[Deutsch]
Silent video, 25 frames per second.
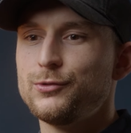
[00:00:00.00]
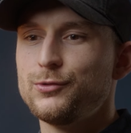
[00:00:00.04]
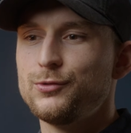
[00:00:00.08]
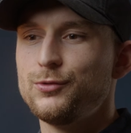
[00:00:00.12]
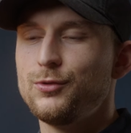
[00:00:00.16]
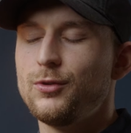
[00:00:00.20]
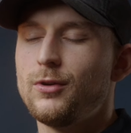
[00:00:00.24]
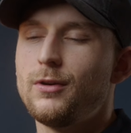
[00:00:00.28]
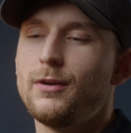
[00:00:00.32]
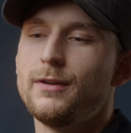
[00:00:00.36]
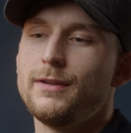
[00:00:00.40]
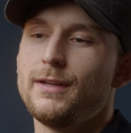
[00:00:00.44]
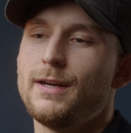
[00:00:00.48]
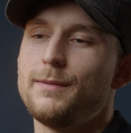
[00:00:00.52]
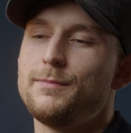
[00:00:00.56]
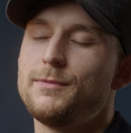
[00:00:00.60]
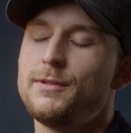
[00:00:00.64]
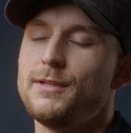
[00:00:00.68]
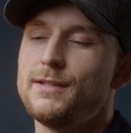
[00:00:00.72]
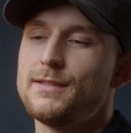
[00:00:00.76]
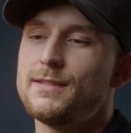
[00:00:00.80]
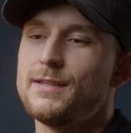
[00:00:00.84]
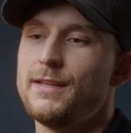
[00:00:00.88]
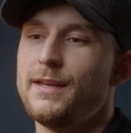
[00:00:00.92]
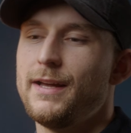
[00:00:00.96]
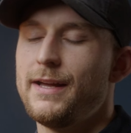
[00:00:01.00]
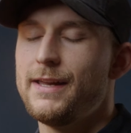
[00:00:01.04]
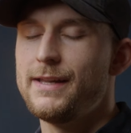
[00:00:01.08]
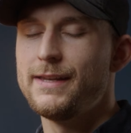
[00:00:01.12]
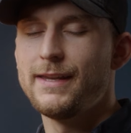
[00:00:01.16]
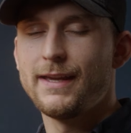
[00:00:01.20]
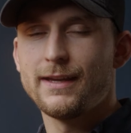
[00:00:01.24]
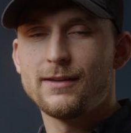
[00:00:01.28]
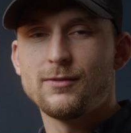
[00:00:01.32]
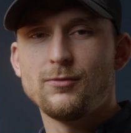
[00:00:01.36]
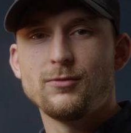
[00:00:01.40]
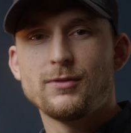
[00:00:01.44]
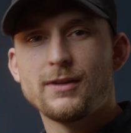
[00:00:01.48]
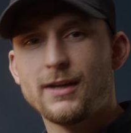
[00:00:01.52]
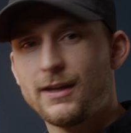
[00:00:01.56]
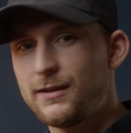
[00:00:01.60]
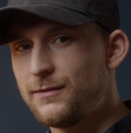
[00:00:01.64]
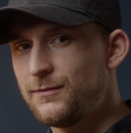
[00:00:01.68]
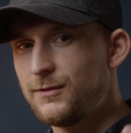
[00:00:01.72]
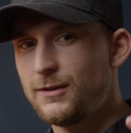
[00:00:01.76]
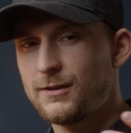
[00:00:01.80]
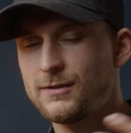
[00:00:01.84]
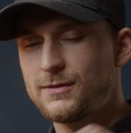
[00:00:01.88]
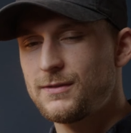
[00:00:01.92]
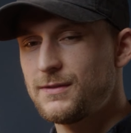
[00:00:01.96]
Ja, und hab die jetzt an allen Ecken und
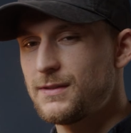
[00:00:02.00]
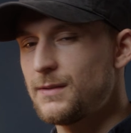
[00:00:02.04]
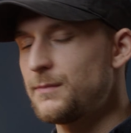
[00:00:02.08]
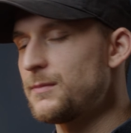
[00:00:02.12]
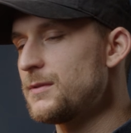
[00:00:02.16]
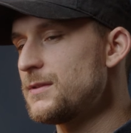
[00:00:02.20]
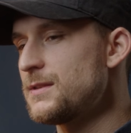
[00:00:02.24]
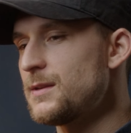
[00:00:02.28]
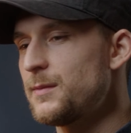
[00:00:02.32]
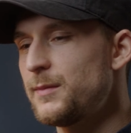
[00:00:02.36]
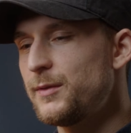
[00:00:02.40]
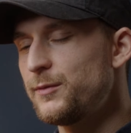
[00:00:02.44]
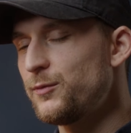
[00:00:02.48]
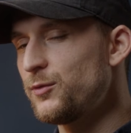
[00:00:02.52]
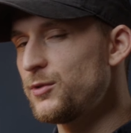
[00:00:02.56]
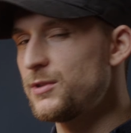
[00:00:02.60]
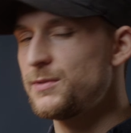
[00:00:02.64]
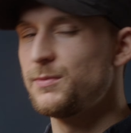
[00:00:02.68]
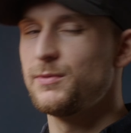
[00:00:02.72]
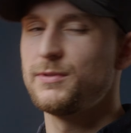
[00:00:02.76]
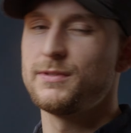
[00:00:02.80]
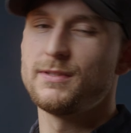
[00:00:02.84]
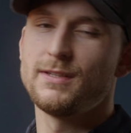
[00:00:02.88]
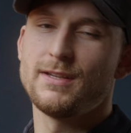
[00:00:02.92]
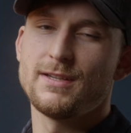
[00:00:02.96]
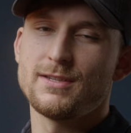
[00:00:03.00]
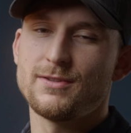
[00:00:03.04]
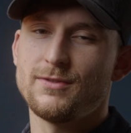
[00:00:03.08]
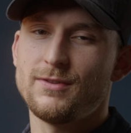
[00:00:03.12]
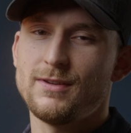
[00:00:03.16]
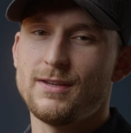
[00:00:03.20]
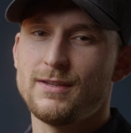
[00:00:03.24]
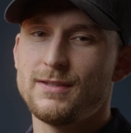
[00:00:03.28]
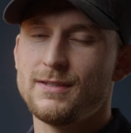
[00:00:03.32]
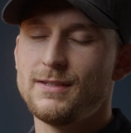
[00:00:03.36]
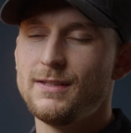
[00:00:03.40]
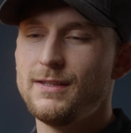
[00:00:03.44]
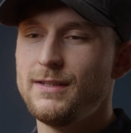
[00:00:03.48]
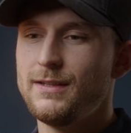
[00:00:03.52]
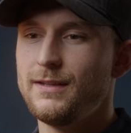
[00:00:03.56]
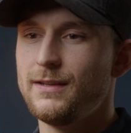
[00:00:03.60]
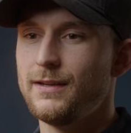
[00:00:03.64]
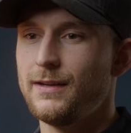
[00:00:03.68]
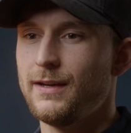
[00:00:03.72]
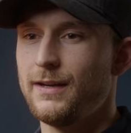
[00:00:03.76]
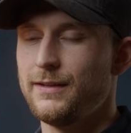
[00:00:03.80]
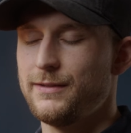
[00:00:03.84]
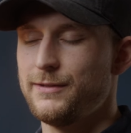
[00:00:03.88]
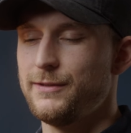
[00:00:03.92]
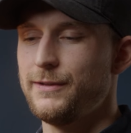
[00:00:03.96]
Kanten wieder zusammengesammelt, wo ich wusste, dass ich noch gleich
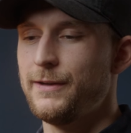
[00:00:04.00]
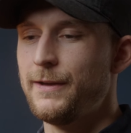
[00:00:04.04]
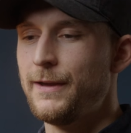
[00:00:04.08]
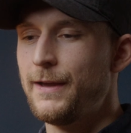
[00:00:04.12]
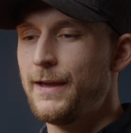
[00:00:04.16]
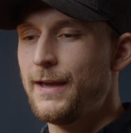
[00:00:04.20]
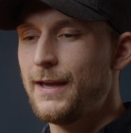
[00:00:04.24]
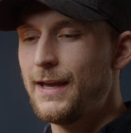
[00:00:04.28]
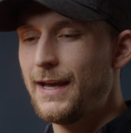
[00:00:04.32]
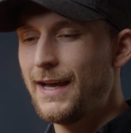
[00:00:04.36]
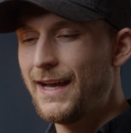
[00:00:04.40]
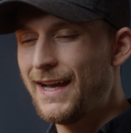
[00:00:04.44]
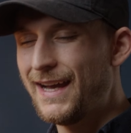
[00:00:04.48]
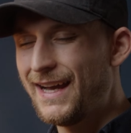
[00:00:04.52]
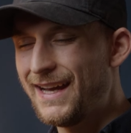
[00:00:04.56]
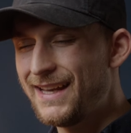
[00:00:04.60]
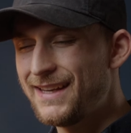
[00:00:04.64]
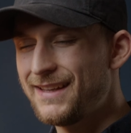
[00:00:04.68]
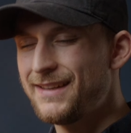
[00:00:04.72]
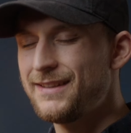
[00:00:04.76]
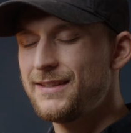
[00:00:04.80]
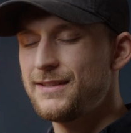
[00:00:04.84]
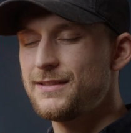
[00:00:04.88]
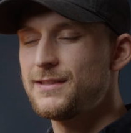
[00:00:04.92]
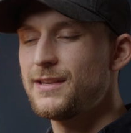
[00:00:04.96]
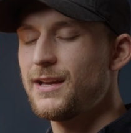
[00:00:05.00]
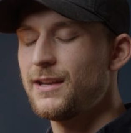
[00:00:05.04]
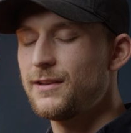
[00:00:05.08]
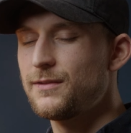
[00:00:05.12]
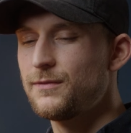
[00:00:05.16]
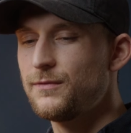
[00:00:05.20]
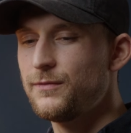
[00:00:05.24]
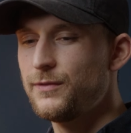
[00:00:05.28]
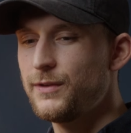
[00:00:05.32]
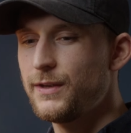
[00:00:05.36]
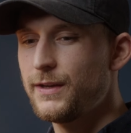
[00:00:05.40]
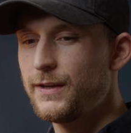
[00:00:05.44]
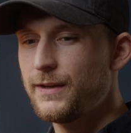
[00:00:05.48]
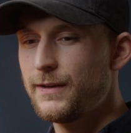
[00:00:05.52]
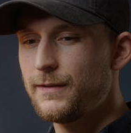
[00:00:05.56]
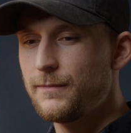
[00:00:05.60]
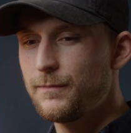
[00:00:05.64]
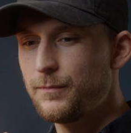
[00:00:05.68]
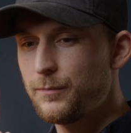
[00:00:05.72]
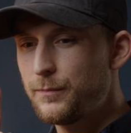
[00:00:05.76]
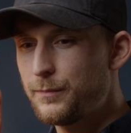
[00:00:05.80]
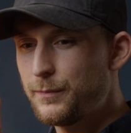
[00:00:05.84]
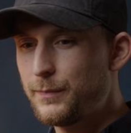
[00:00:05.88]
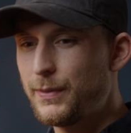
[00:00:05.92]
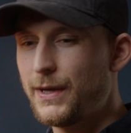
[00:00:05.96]
liegen hatte. Allerdings hatten wir
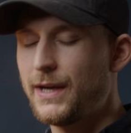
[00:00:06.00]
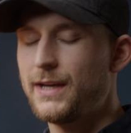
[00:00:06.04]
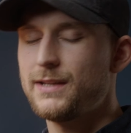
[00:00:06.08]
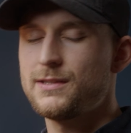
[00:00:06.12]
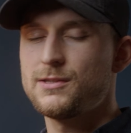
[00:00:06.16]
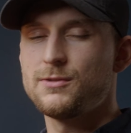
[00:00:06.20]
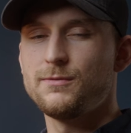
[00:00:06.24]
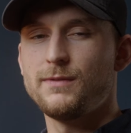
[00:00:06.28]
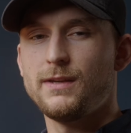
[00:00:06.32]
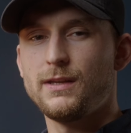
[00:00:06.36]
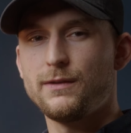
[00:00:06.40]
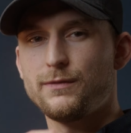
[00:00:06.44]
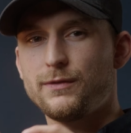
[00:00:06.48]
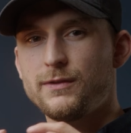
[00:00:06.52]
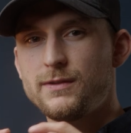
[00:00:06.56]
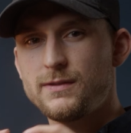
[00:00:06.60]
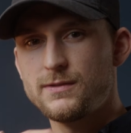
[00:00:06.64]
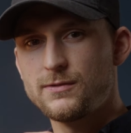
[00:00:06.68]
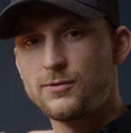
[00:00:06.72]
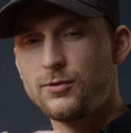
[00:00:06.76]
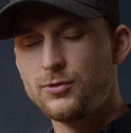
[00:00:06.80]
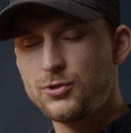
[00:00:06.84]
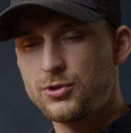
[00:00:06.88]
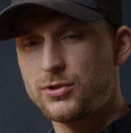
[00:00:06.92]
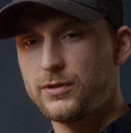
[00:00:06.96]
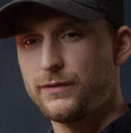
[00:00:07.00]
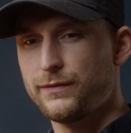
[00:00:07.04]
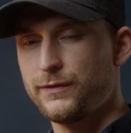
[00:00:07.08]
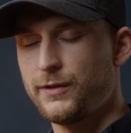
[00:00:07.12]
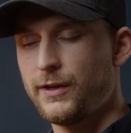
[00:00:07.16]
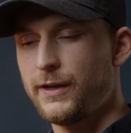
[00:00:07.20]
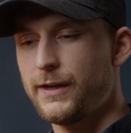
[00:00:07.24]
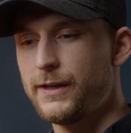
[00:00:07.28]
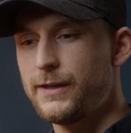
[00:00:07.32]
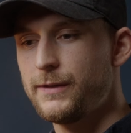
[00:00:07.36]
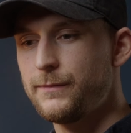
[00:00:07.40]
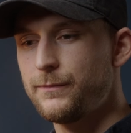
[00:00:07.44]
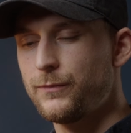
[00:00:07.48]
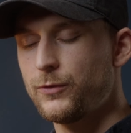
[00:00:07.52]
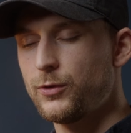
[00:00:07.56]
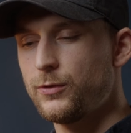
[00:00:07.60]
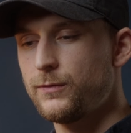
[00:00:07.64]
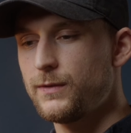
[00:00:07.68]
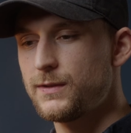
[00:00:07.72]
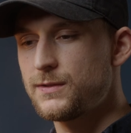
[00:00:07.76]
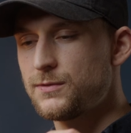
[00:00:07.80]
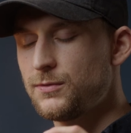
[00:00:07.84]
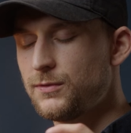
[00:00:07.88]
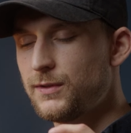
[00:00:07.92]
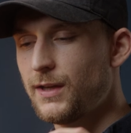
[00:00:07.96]
ein paar zu wenig von diesen Kunststoffteilen und
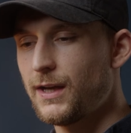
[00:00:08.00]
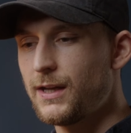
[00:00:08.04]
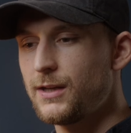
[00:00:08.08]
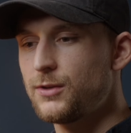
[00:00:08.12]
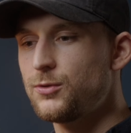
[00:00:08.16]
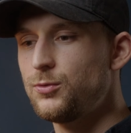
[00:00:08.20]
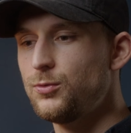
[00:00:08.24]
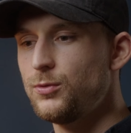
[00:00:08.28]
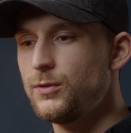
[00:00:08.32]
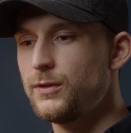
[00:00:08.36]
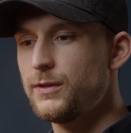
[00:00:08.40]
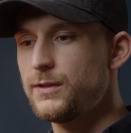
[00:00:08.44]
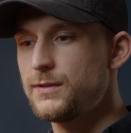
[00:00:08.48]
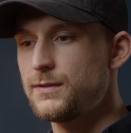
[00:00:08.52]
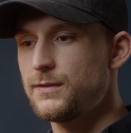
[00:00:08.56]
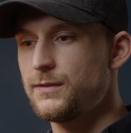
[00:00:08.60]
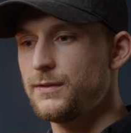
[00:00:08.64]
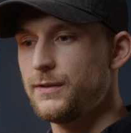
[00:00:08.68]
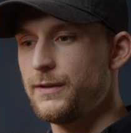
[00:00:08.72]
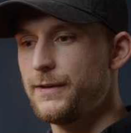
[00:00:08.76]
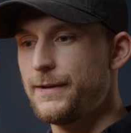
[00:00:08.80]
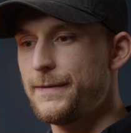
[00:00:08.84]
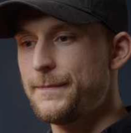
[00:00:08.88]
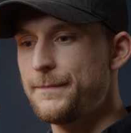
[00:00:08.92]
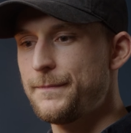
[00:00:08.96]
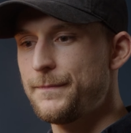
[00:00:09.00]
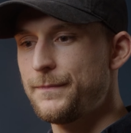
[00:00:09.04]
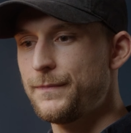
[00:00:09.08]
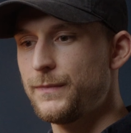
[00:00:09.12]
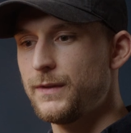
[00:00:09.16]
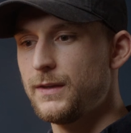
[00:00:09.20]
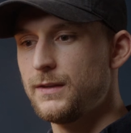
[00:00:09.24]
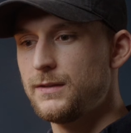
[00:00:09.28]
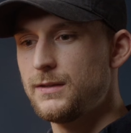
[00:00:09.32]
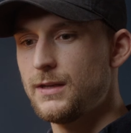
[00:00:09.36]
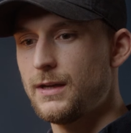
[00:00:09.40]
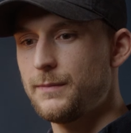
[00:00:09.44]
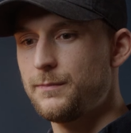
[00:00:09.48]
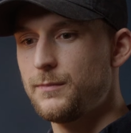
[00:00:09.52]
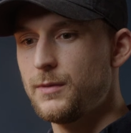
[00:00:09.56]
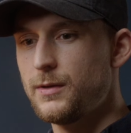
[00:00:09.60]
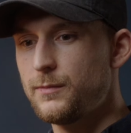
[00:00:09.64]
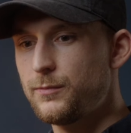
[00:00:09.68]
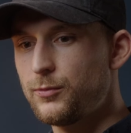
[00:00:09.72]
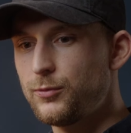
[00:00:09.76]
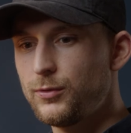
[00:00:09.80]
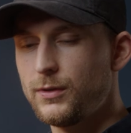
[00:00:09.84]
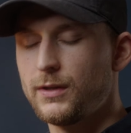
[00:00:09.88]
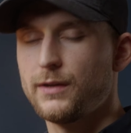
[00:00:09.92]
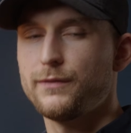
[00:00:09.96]
was total cool ist, ähm, ich habe meinen
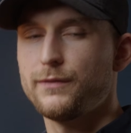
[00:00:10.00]
Bruder